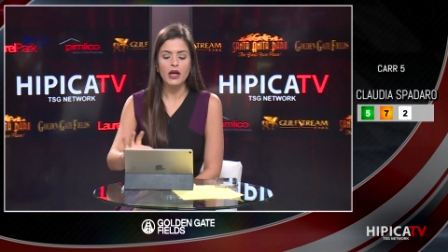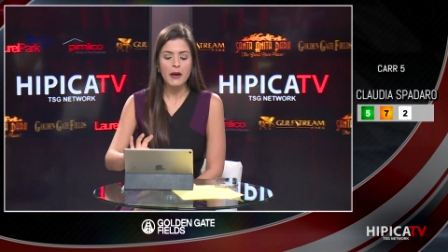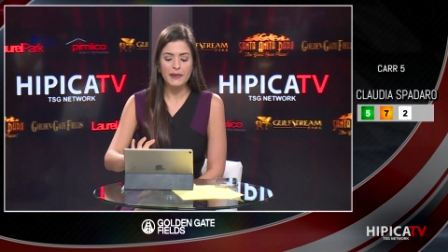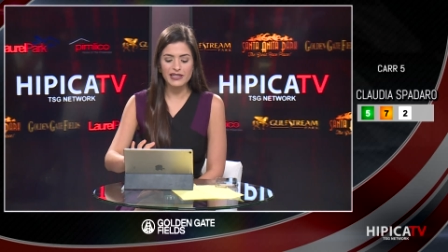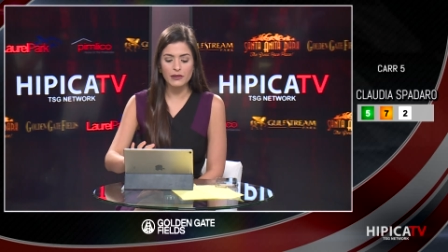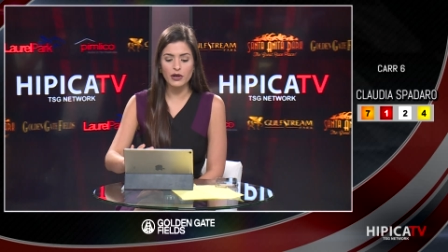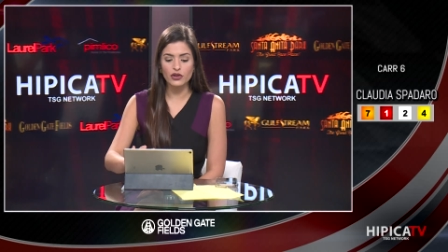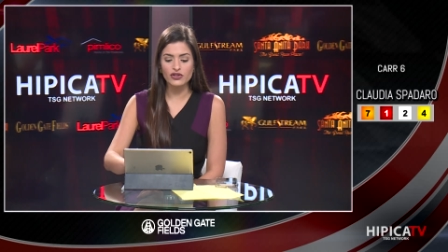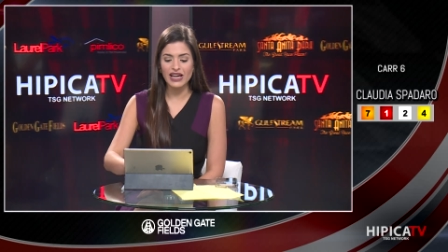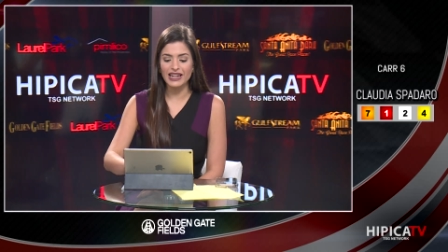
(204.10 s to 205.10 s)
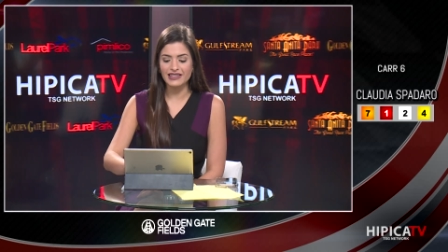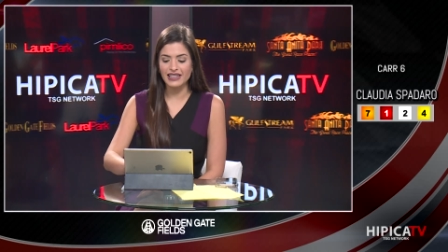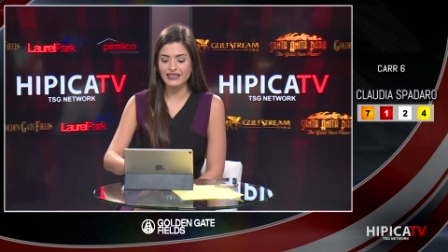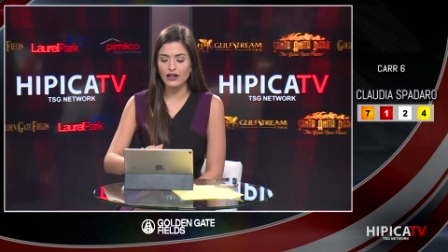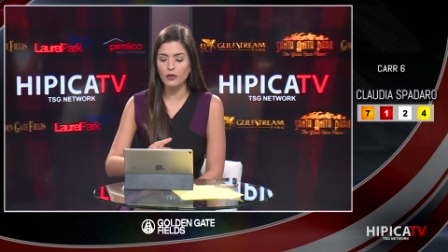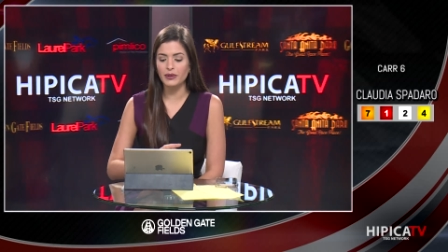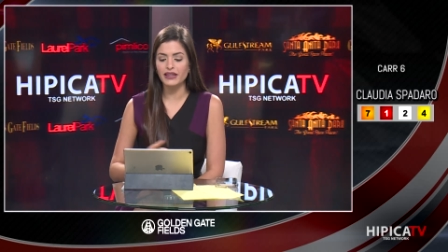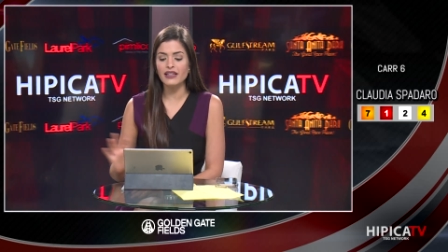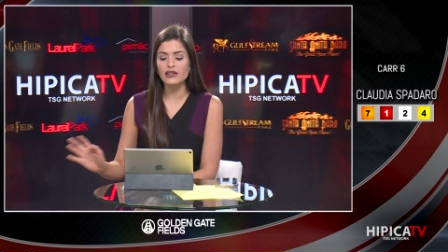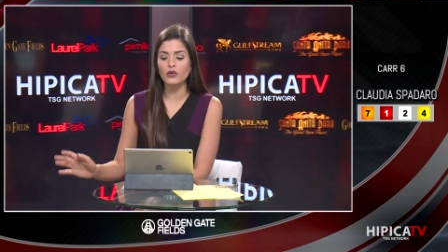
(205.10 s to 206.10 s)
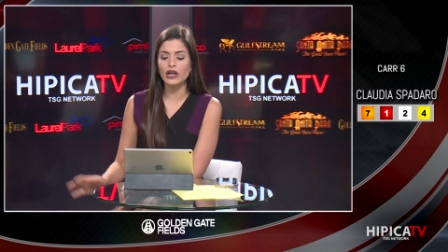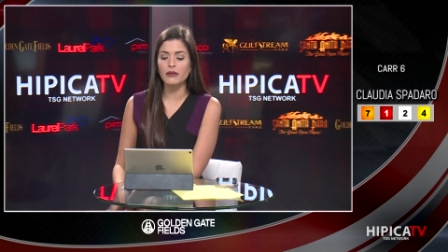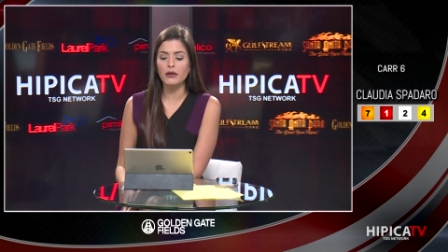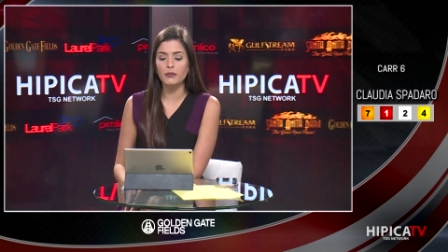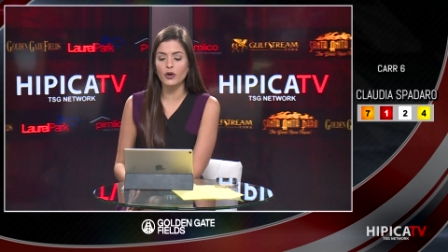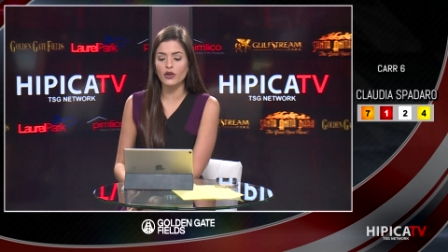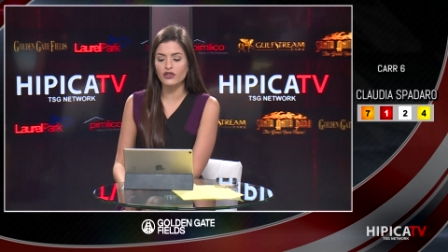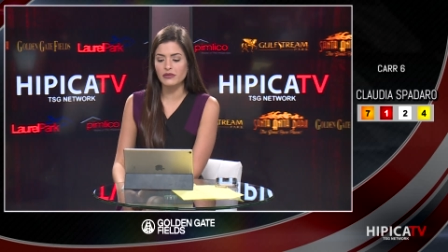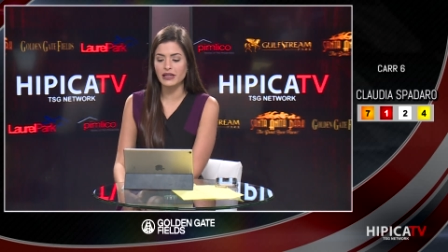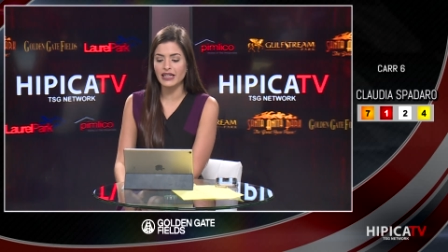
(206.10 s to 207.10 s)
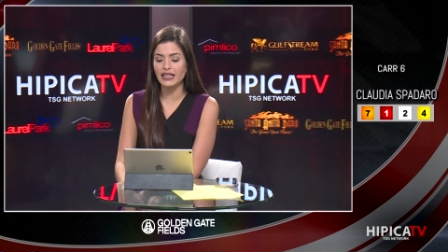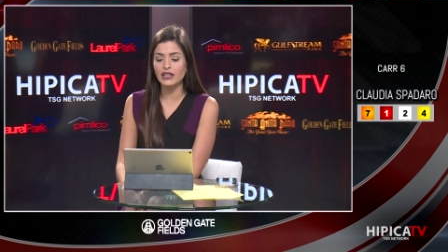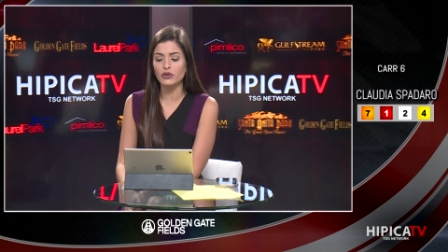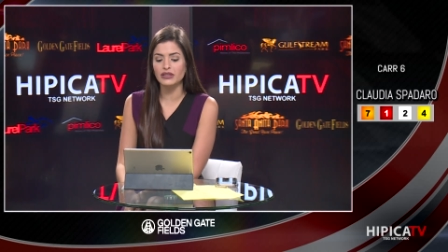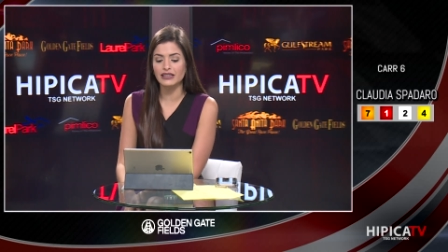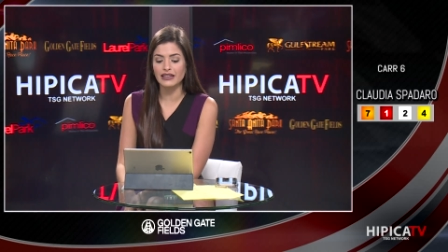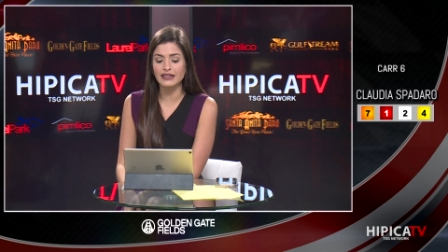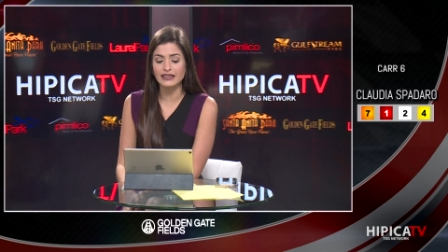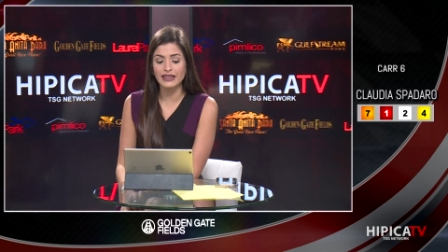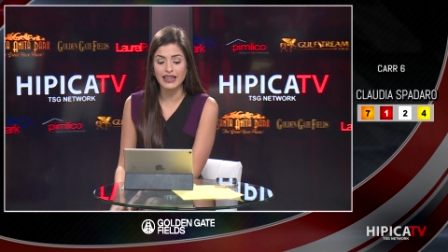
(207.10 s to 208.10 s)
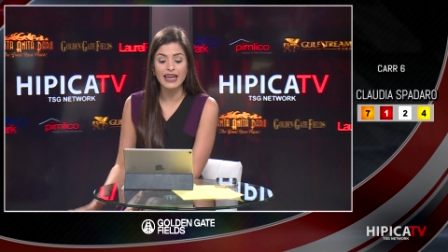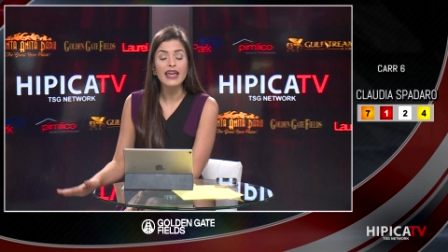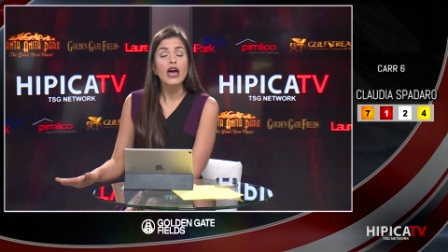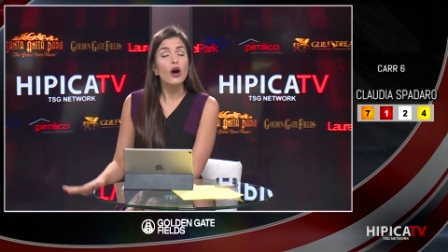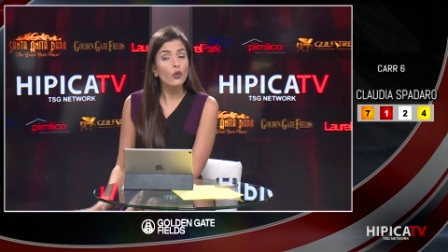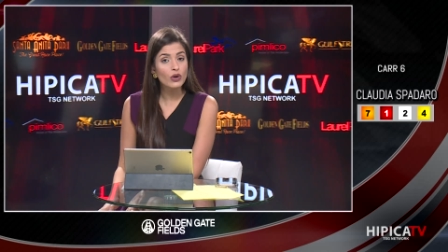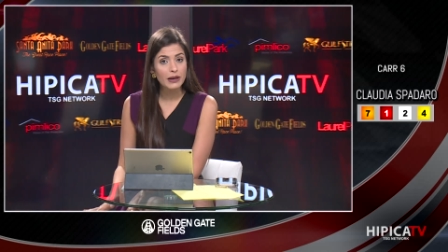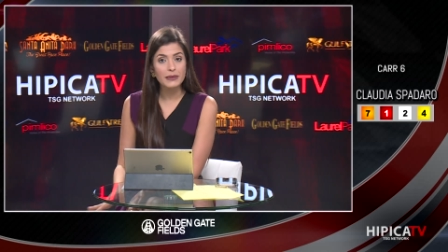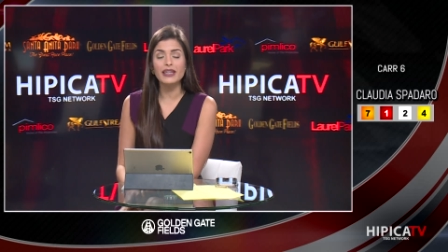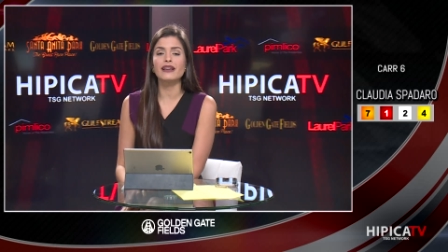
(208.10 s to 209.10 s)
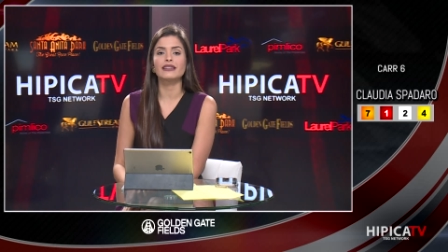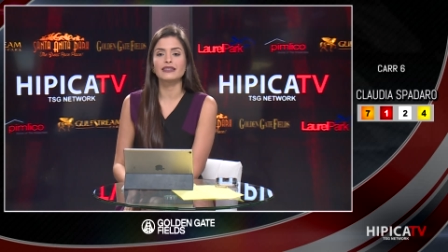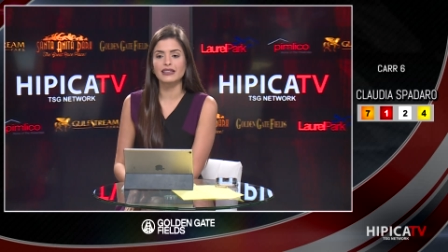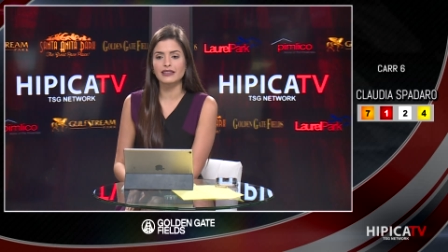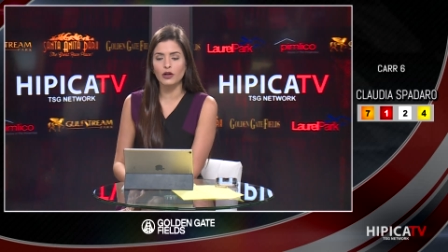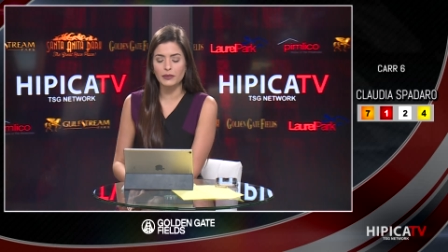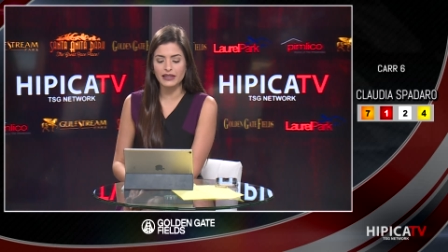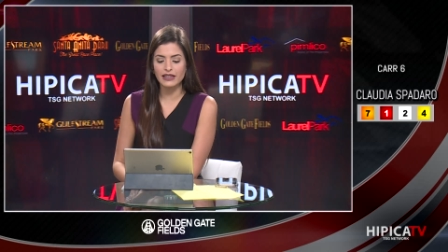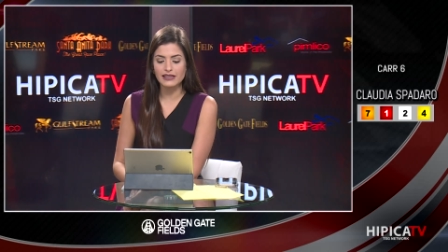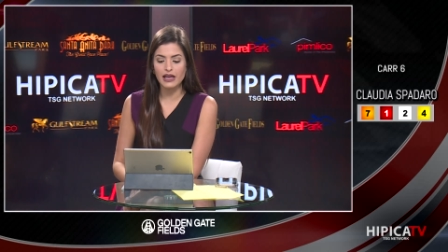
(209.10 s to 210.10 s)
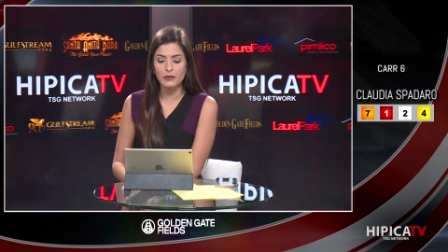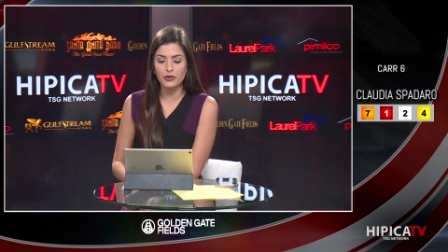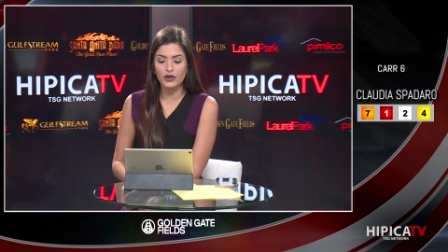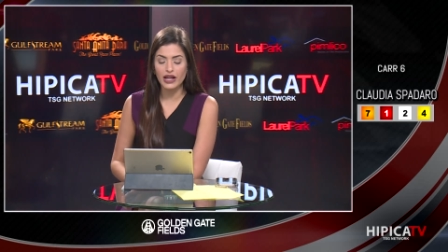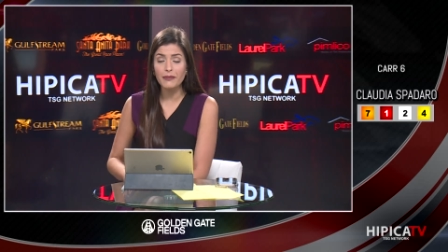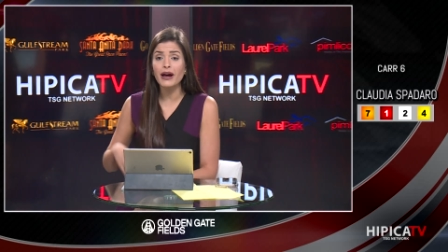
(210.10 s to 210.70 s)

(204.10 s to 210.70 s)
Pasamos entonces a la sexta competencia, un claiming por 12.500 en distancia de una milla esta sexta competencia del programa.